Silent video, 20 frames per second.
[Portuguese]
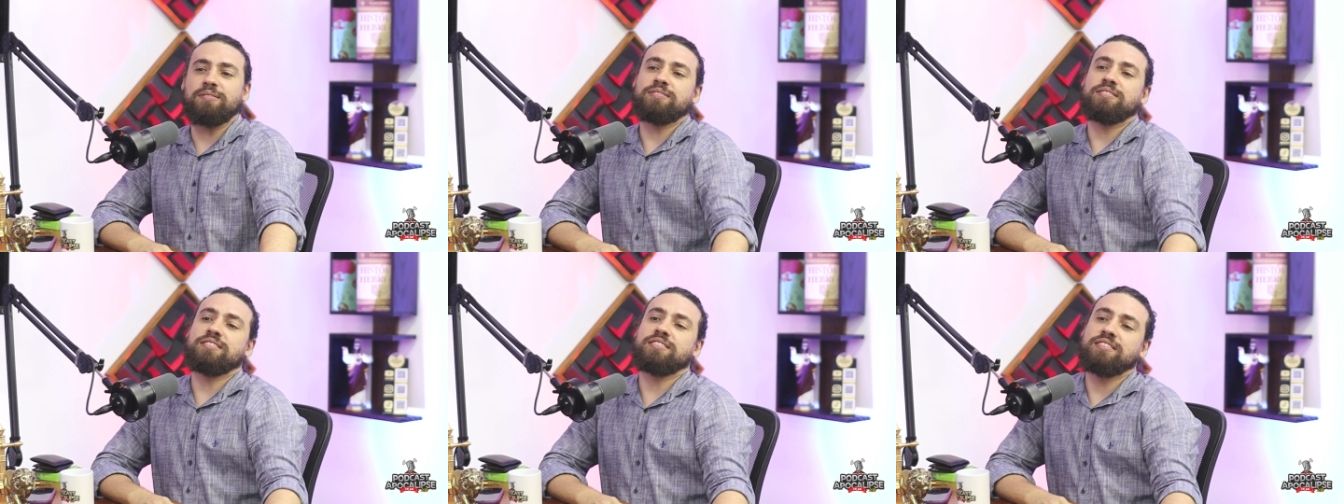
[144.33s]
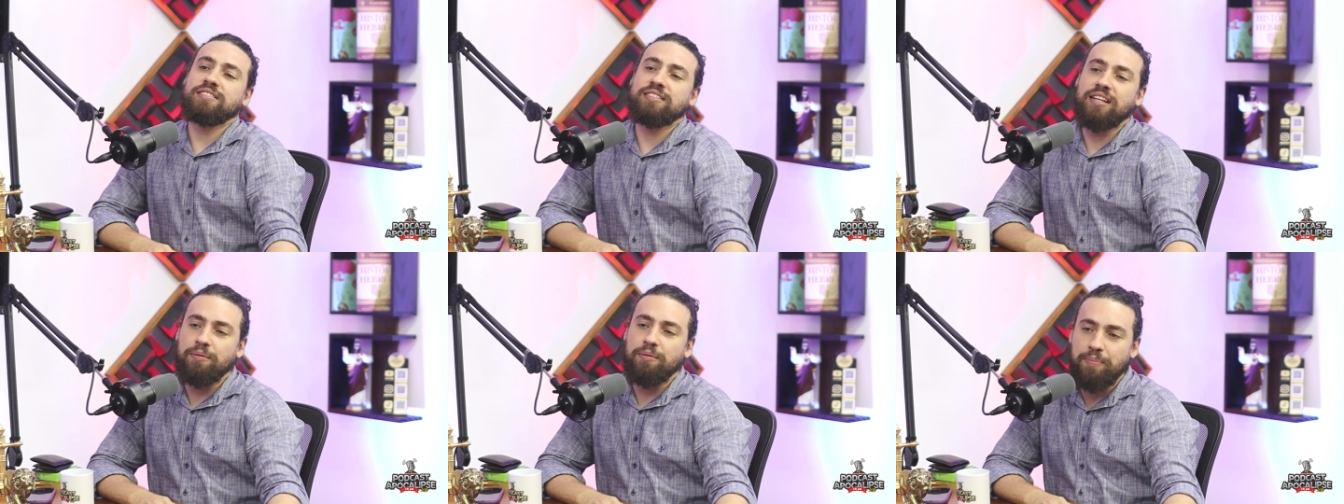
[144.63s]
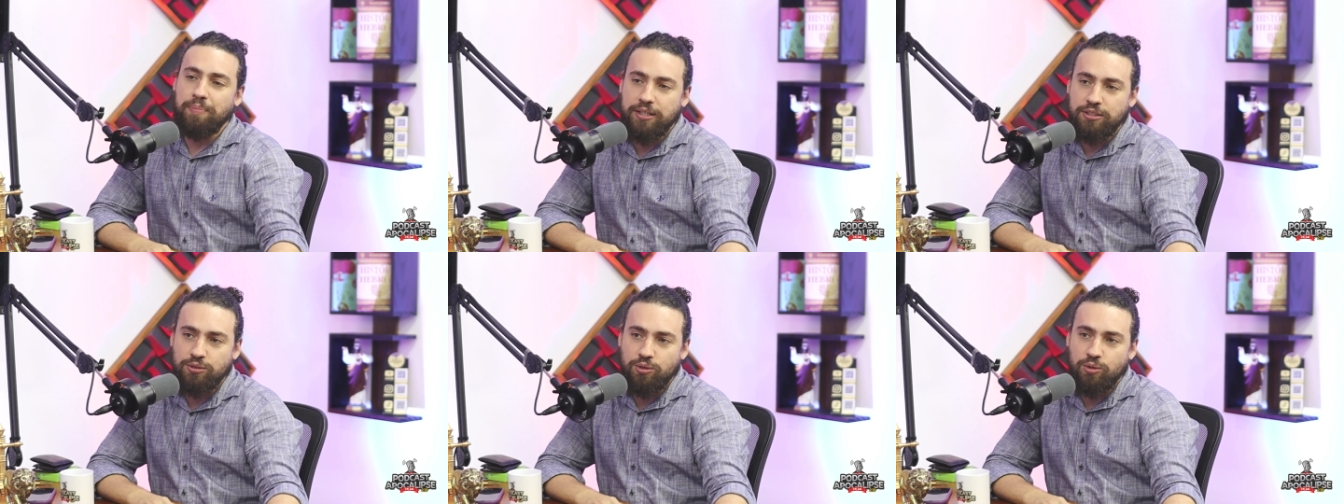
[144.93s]
ser
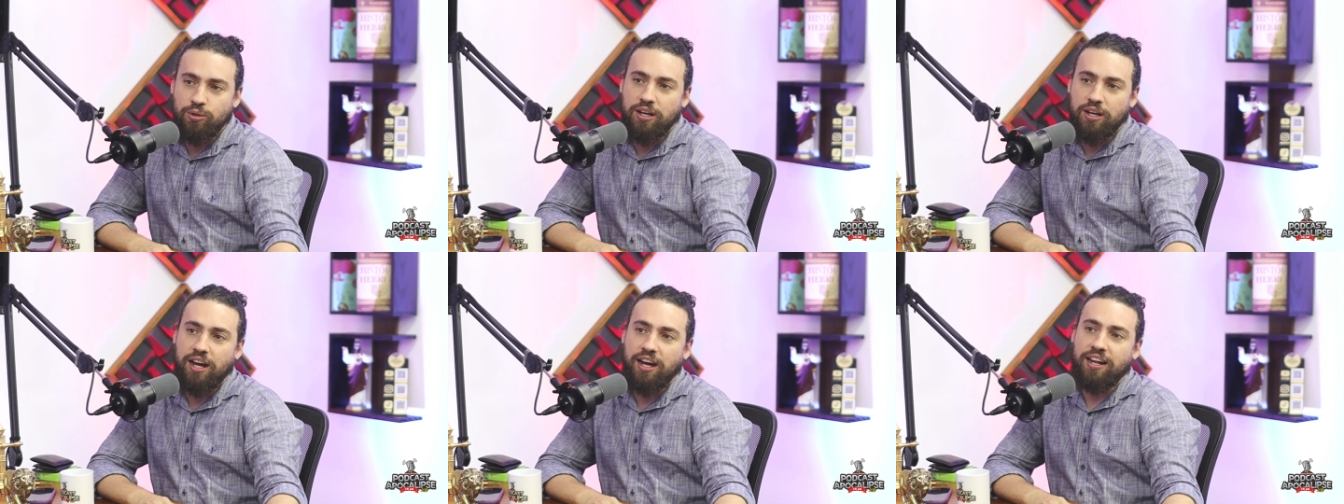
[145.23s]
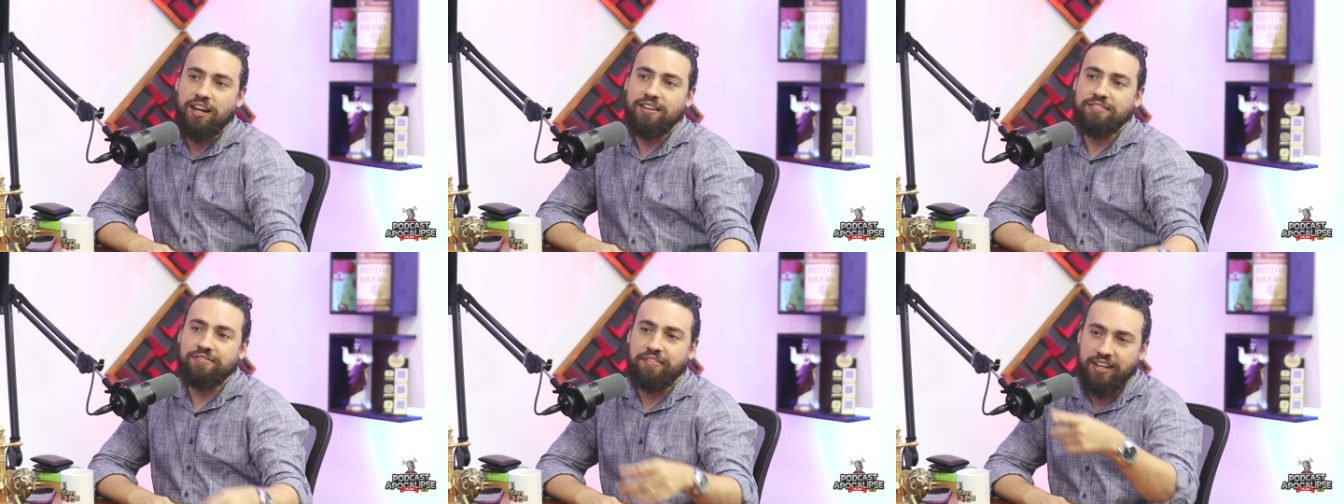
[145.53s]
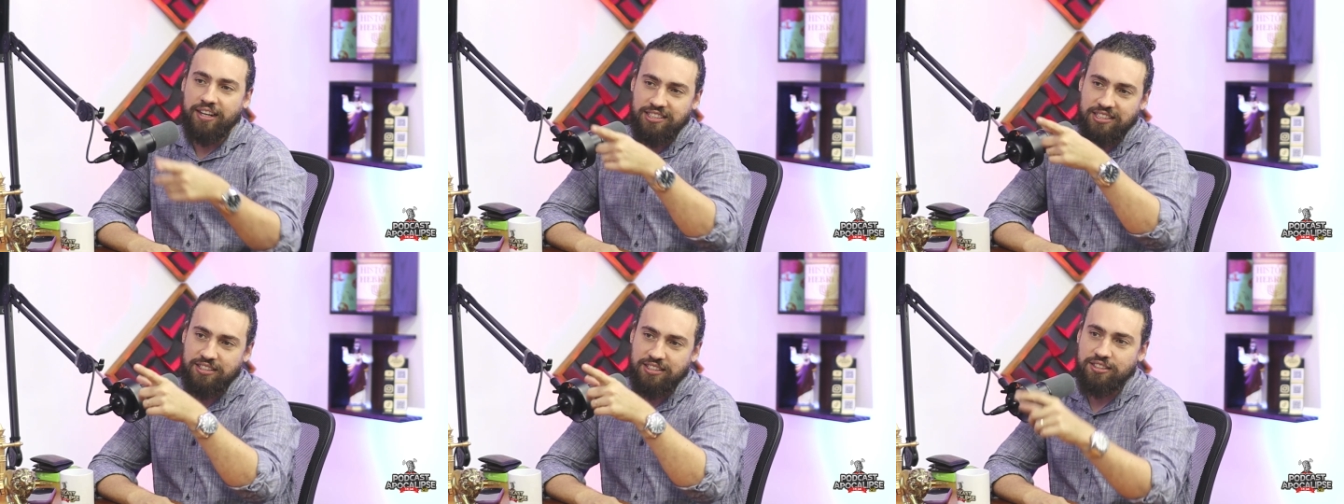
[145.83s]
pastor, cara. É faz
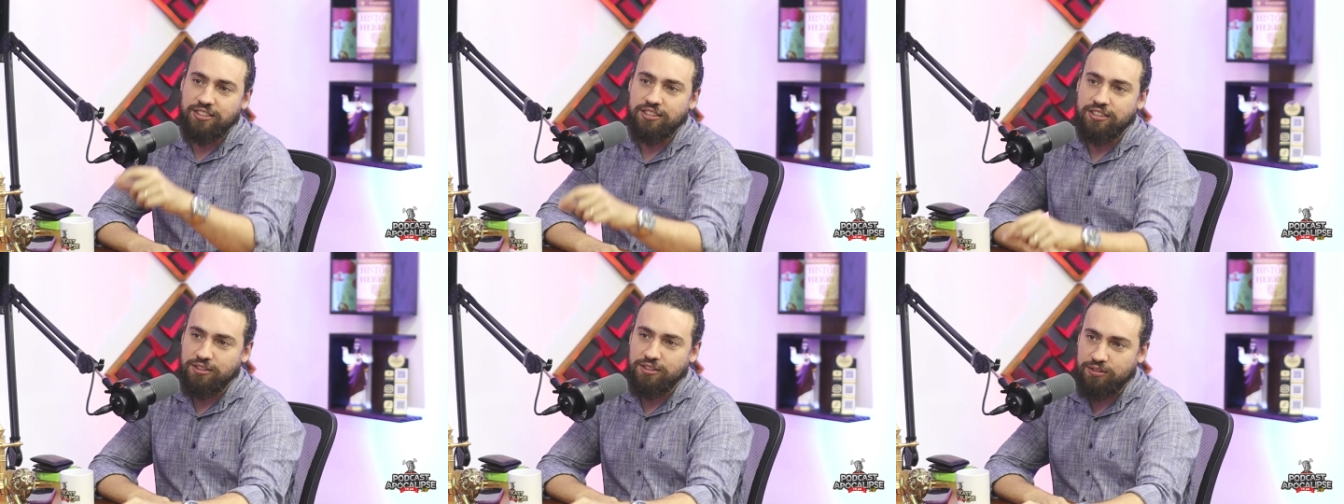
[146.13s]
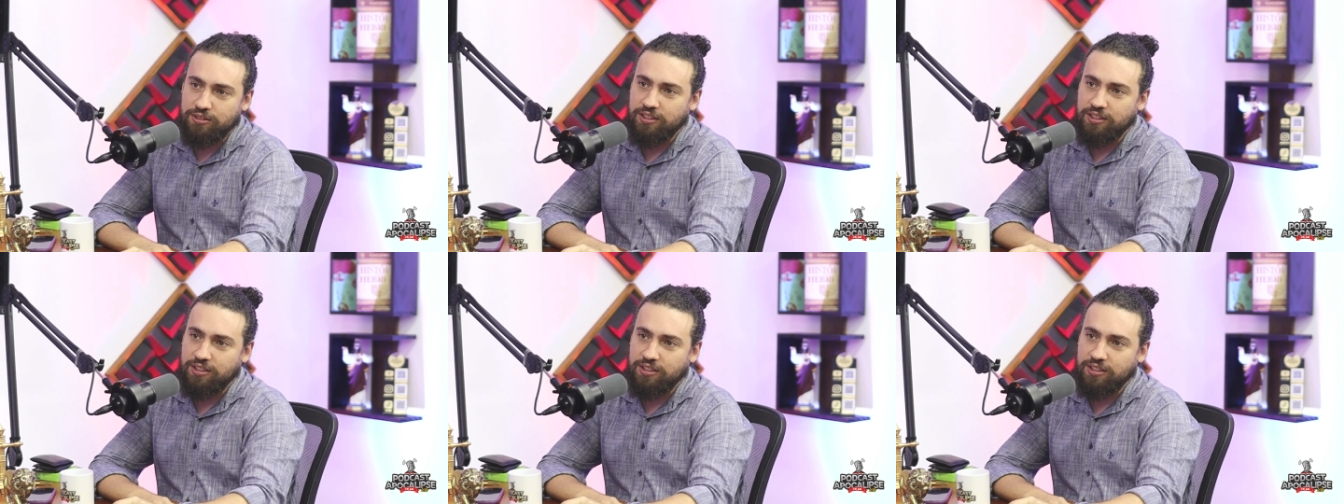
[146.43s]
reino, sentido. Tá